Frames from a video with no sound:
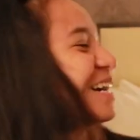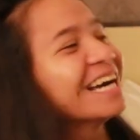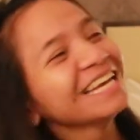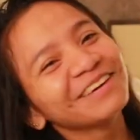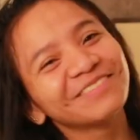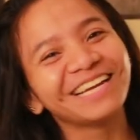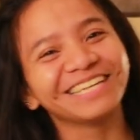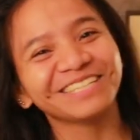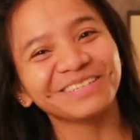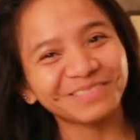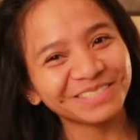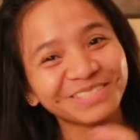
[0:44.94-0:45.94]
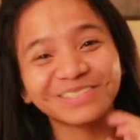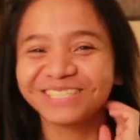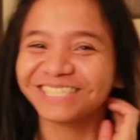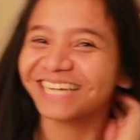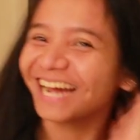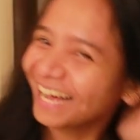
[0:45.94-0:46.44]
Maganda pala na.
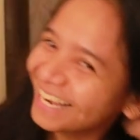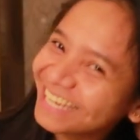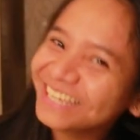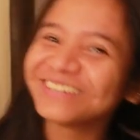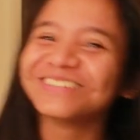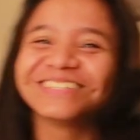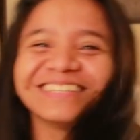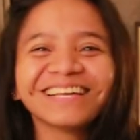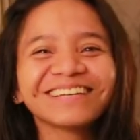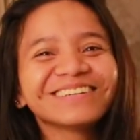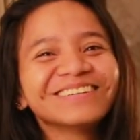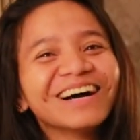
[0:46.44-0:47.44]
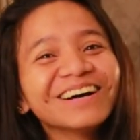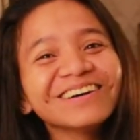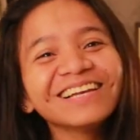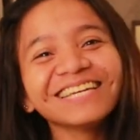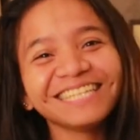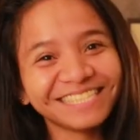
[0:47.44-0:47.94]
Sosyalin yung hotel ko. Ako
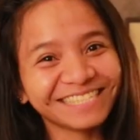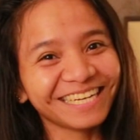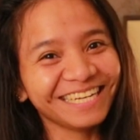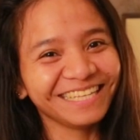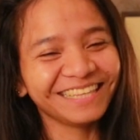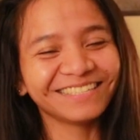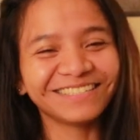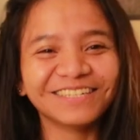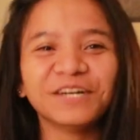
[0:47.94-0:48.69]
lang isa dito.